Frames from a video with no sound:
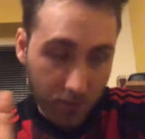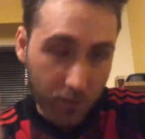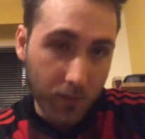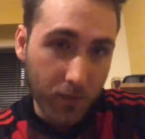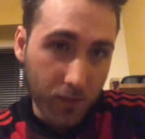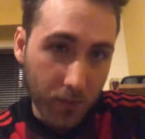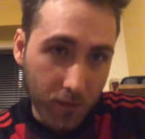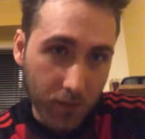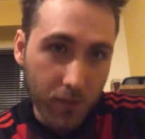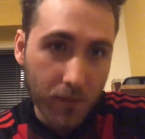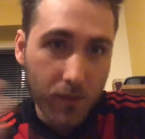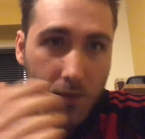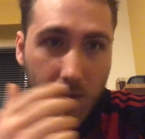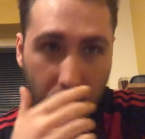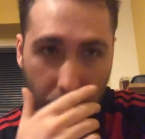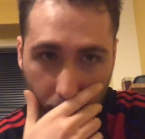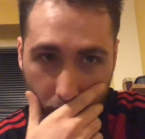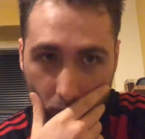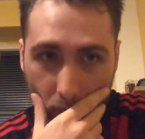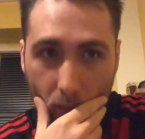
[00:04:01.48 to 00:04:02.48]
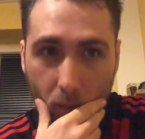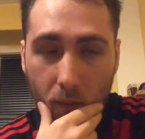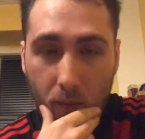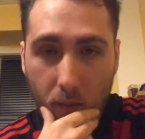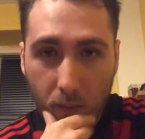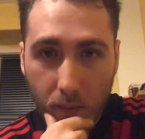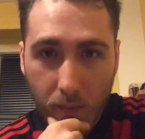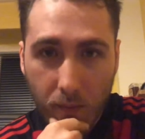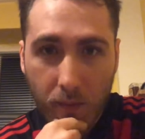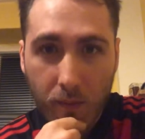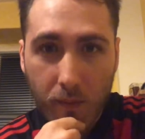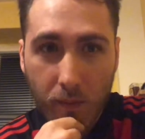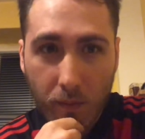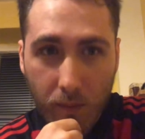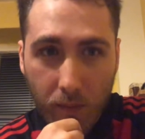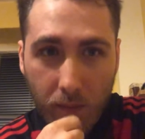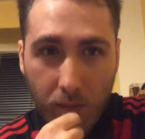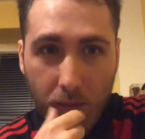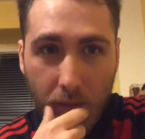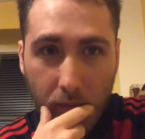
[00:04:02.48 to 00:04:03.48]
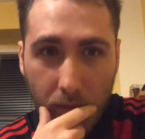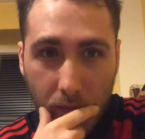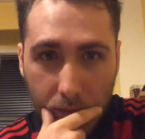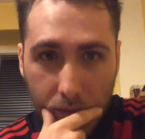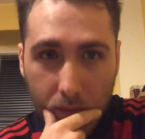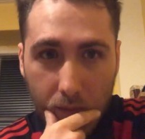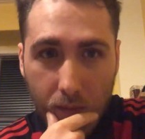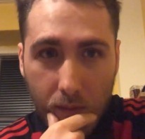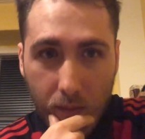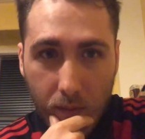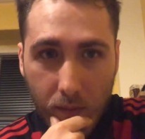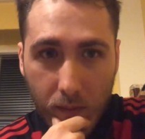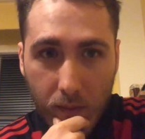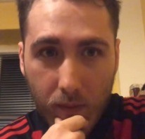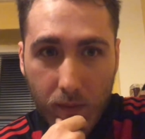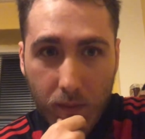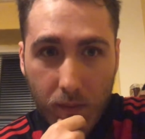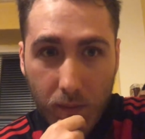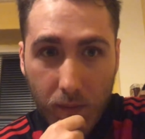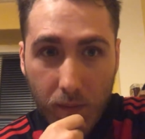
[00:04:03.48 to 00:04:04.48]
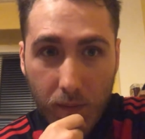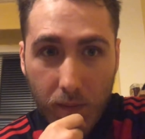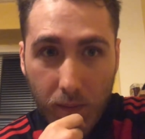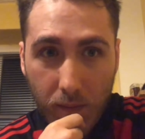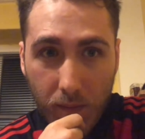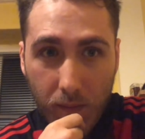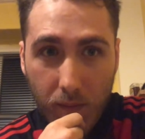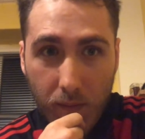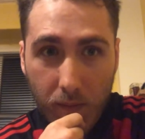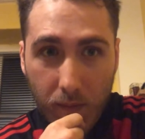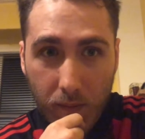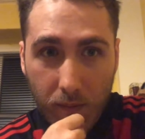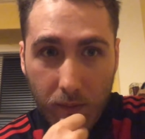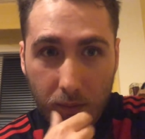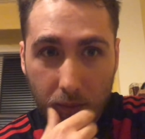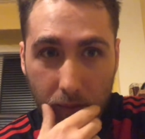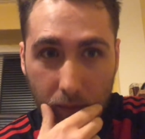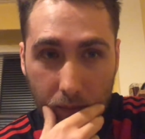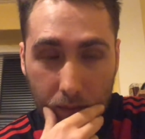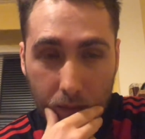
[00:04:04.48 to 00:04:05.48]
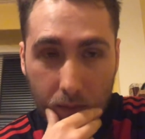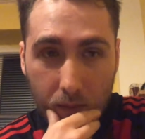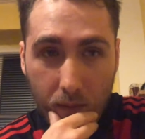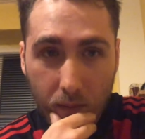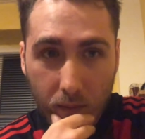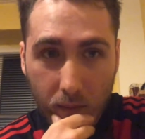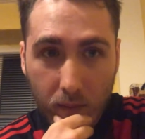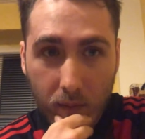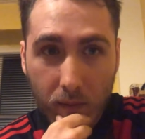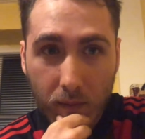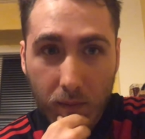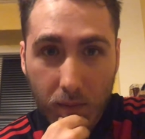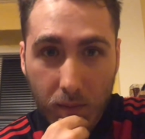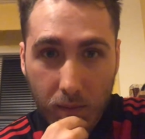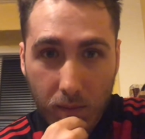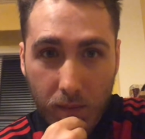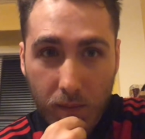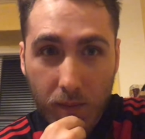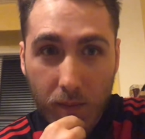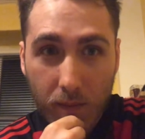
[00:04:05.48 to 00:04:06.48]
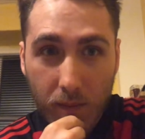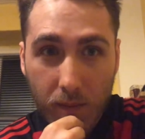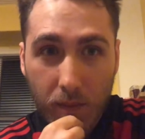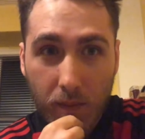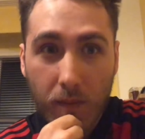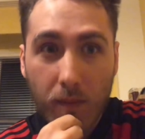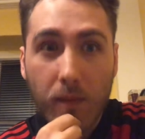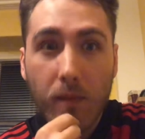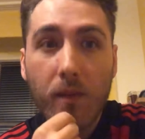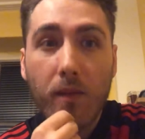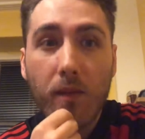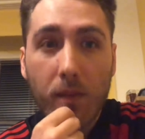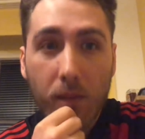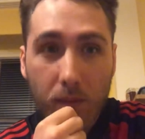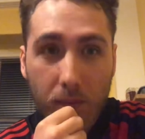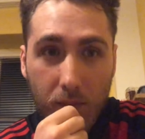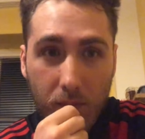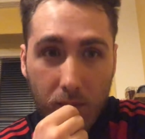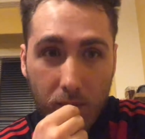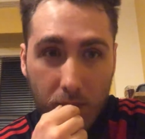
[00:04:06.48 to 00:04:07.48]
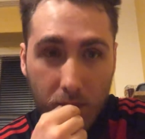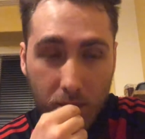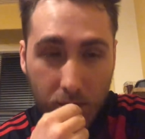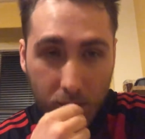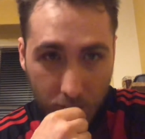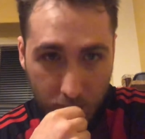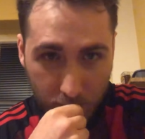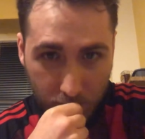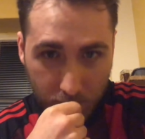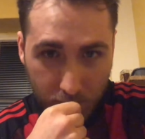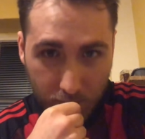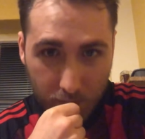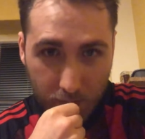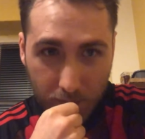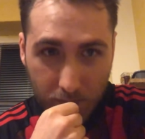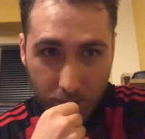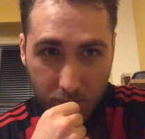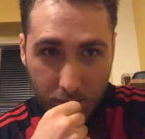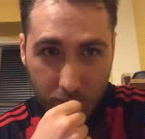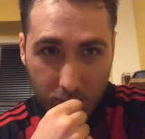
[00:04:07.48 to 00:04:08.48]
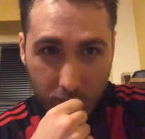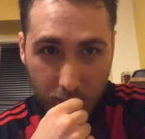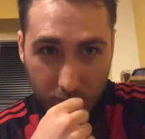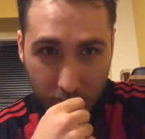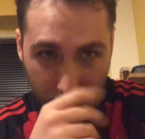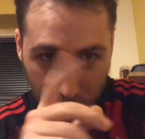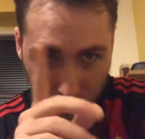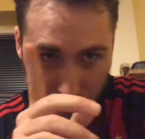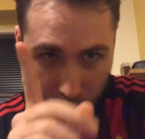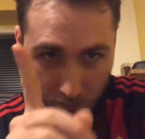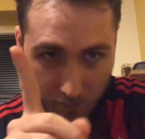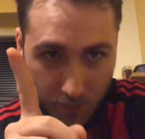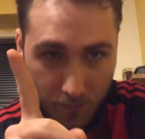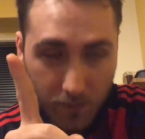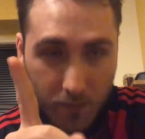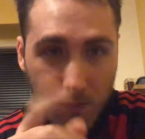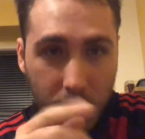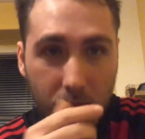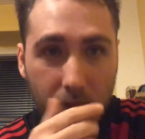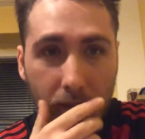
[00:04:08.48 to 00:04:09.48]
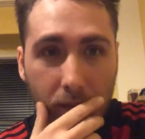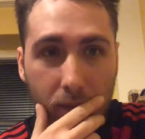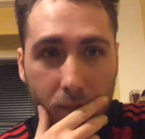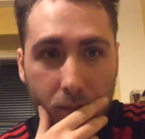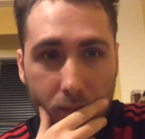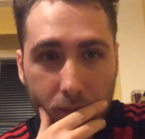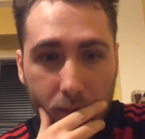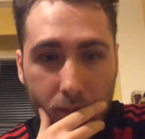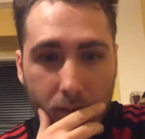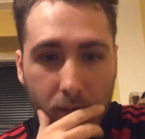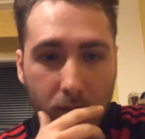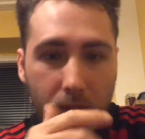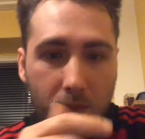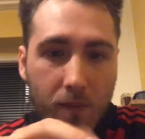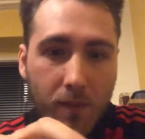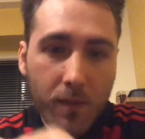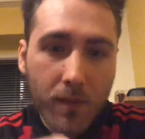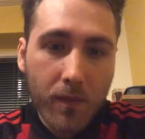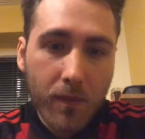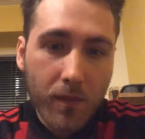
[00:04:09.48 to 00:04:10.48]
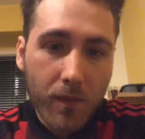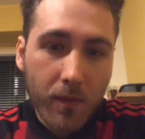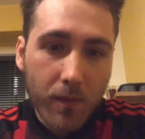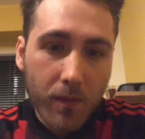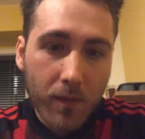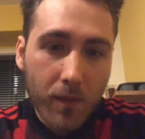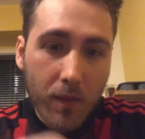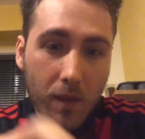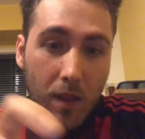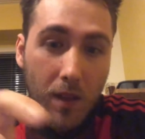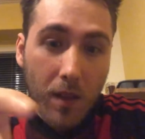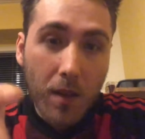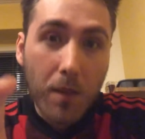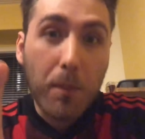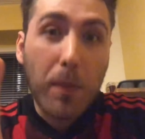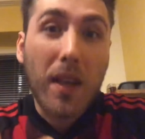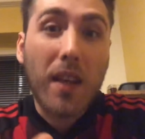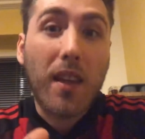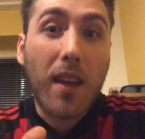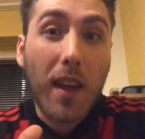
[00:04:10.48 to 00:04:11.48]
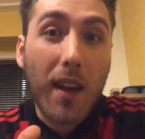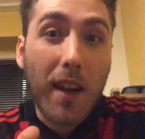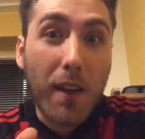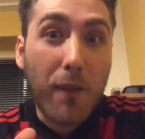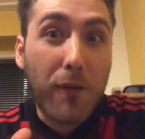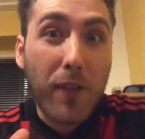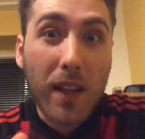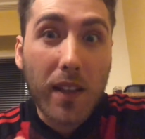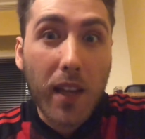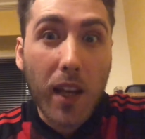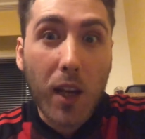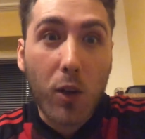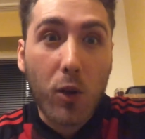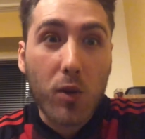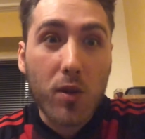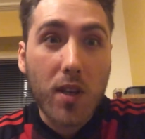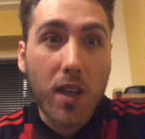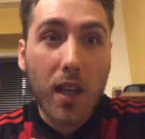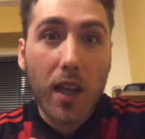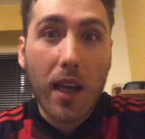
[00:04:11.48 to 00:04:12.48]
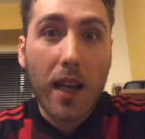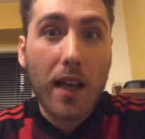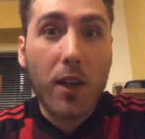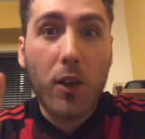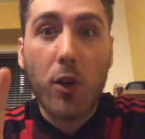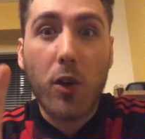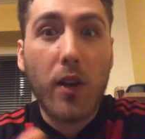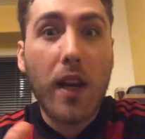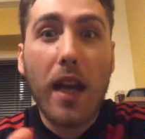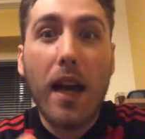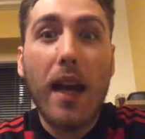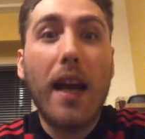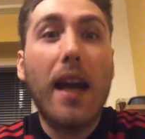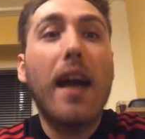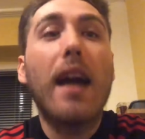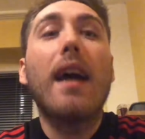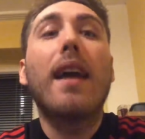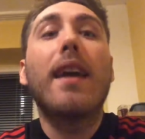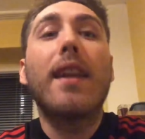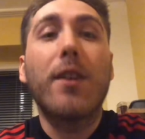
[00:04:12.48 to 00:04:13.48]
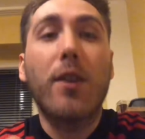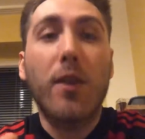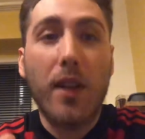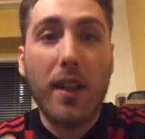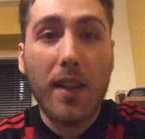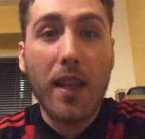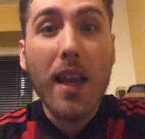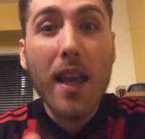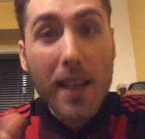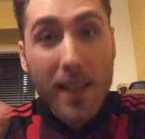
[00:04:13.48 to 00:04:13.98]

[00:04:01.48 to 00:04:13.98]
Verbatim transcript: ma se, eh, se riusciamo a vincere contro queste big possiamo possiamo ritornare a, a... perché in effetti è così, ancora eh, non è,